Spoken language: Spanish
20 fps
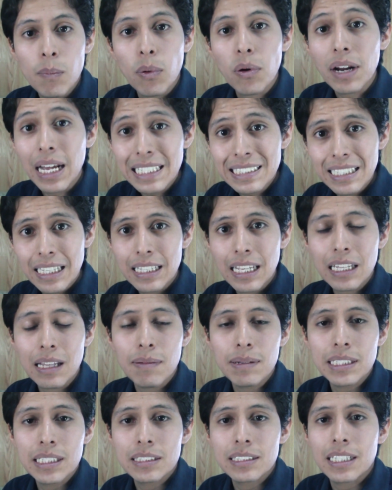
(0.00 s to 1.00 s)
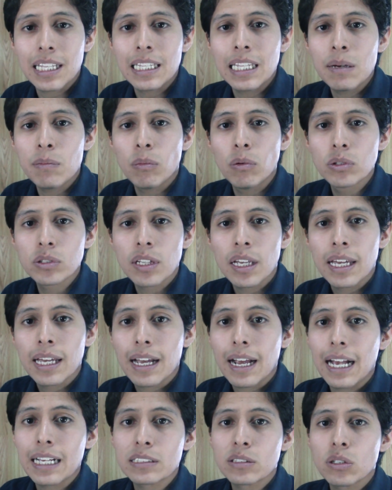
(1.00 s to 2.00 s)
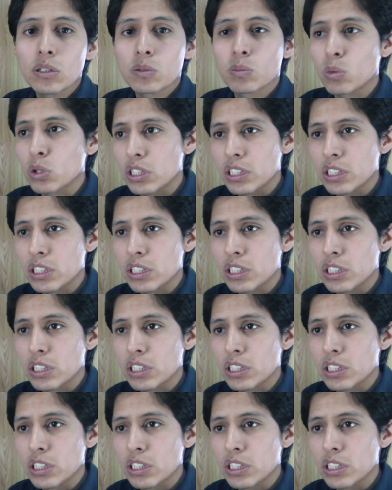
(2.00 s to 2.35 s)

porque a esa edad a veces tenemos gastos